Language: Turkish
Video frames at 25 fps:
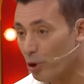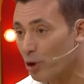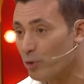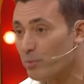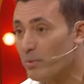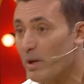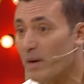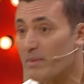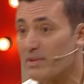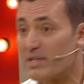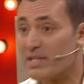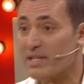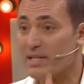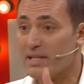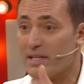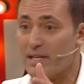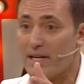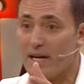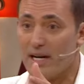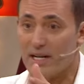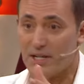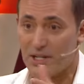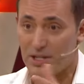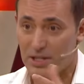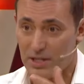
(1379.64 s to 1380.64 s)
olmam, sizin
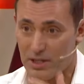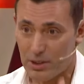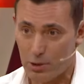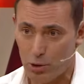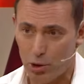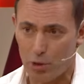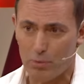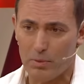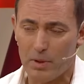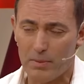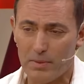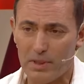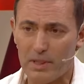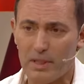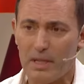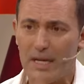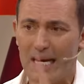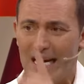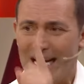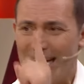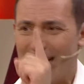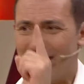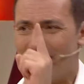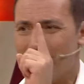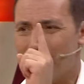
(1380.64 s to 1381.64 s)
karşınızda olmamın
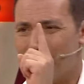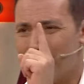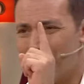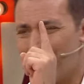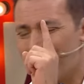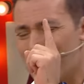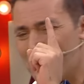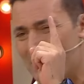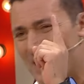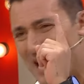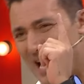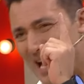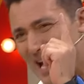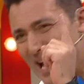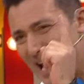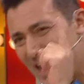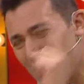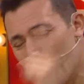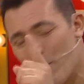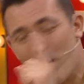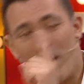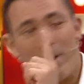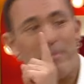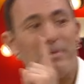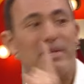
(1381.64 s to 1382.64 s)

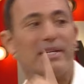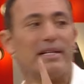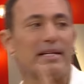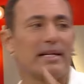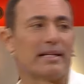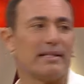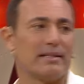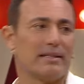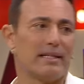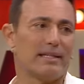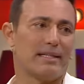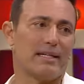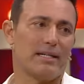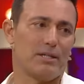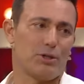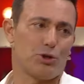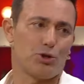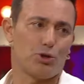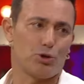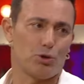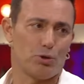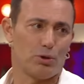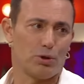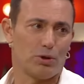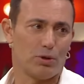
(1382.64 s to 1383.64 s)
en önemli nedeni
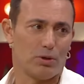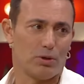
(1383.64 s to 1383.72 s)
şu.